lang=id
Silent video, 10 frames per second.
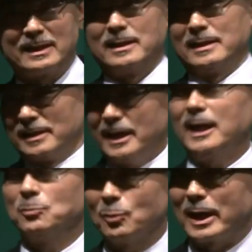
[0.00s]
kerugian
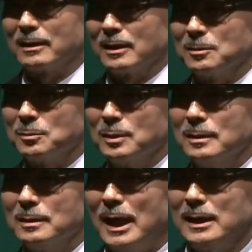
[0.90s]
yang belum terjadi.
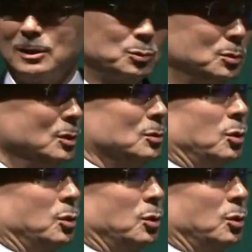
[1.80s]
Misalnya,